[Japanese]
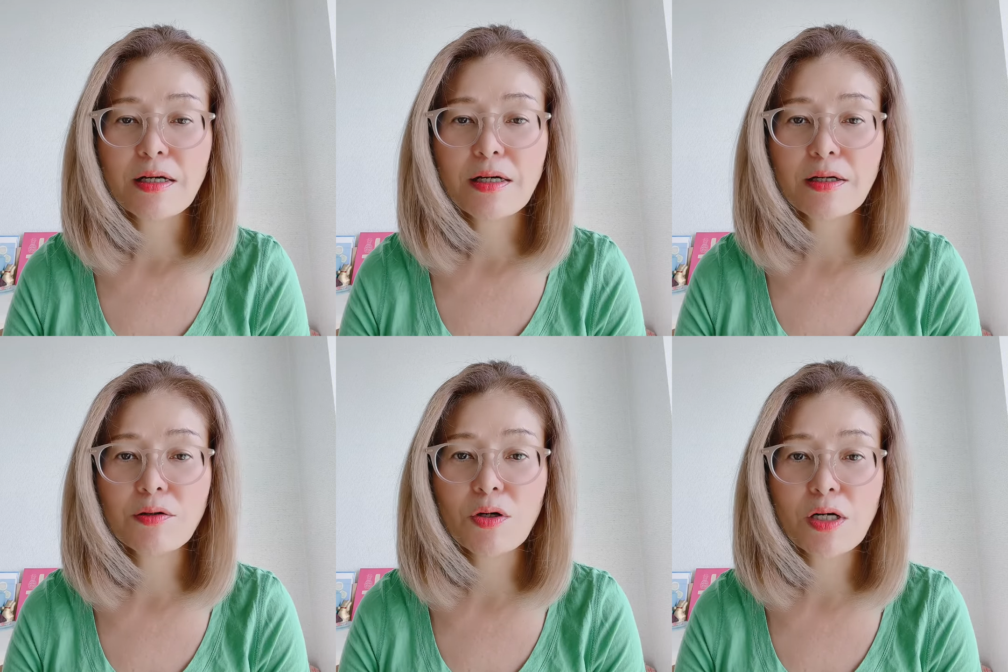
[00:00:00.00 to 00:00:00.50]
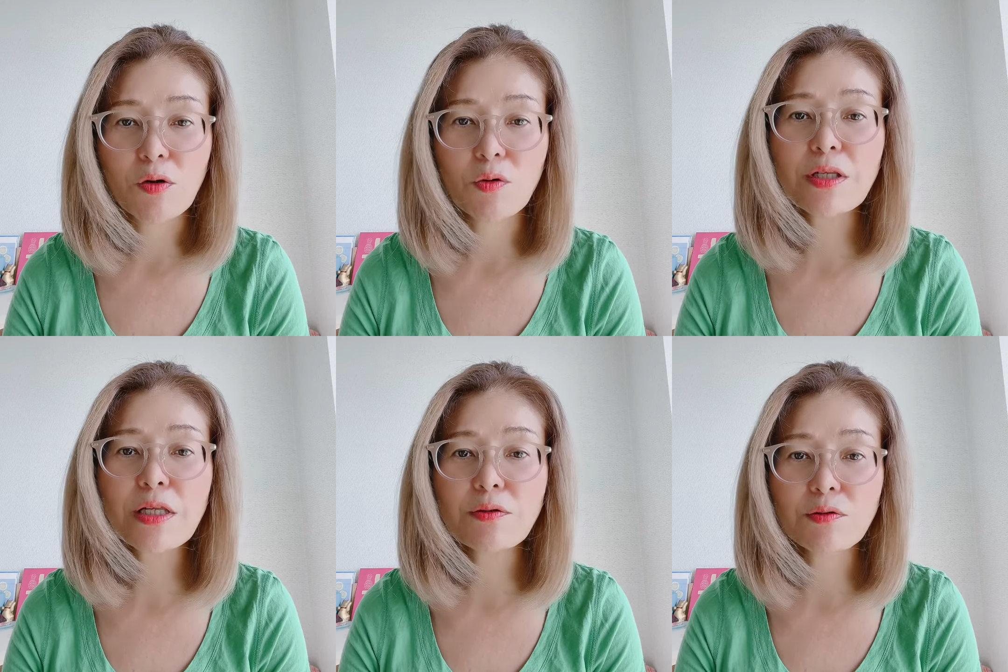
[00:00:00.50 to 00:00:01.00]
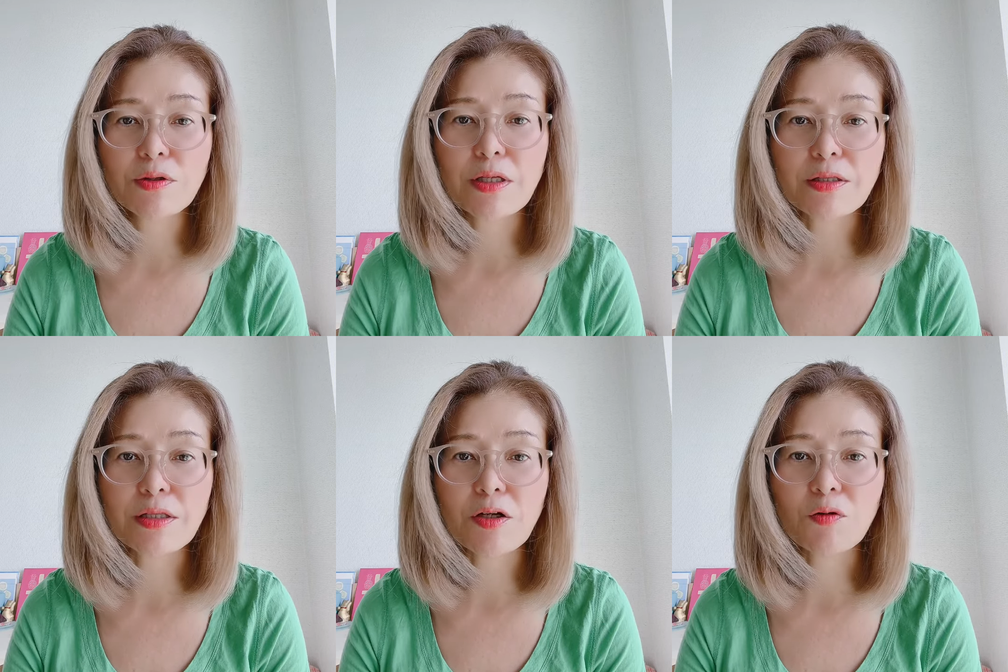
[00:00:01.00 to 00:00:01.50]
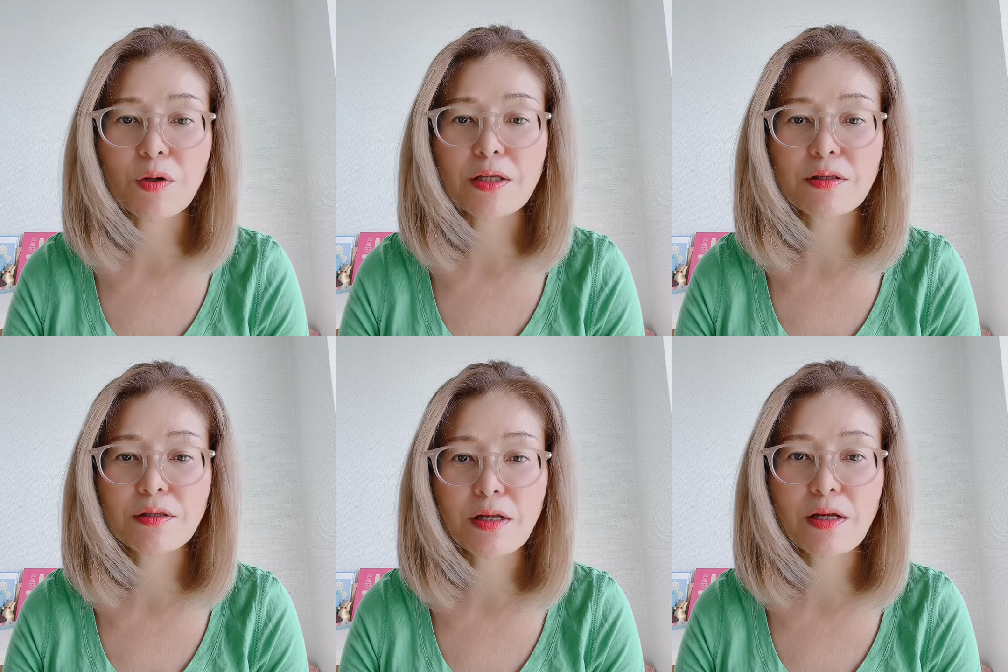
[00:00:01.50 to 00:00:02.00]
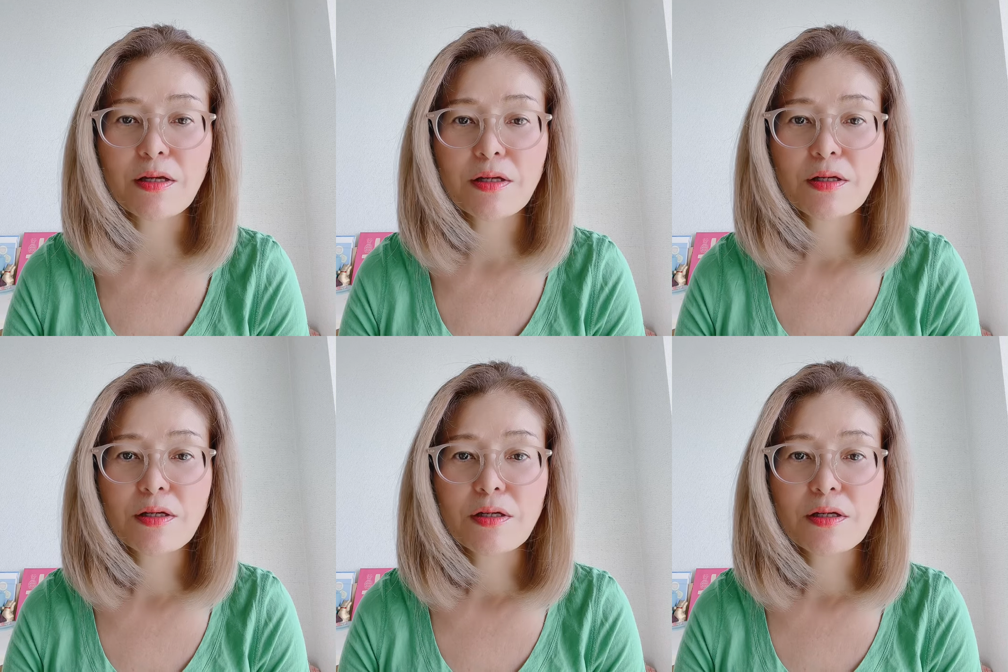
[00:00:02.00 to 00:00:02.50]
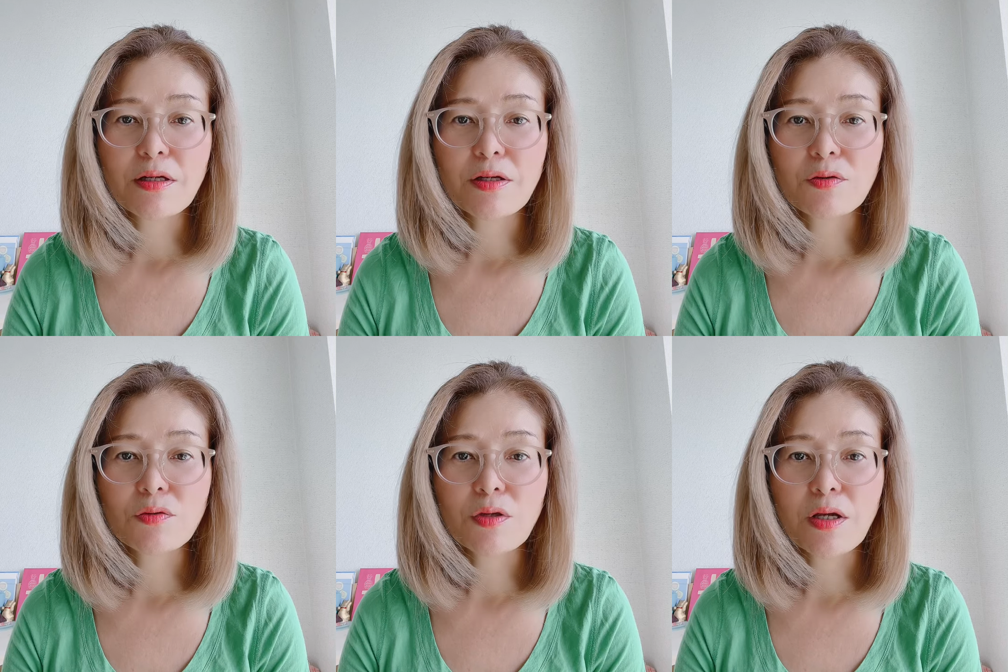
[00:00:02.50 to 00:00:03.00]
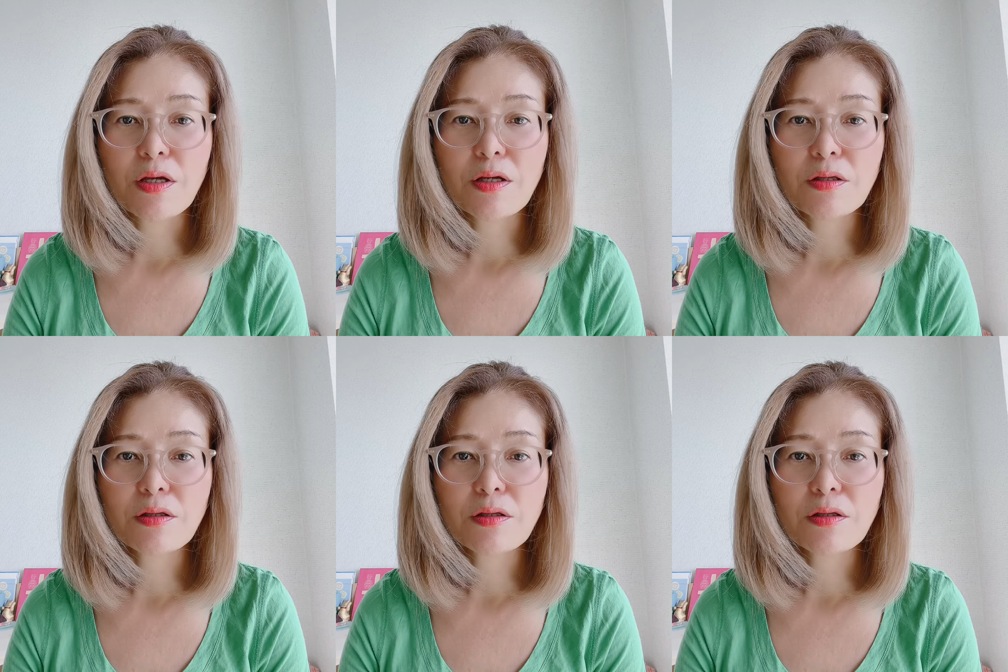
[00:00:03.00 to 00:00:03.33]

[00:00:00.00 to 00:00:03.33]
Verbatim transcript: アロハが女の子だったのもあってえっとね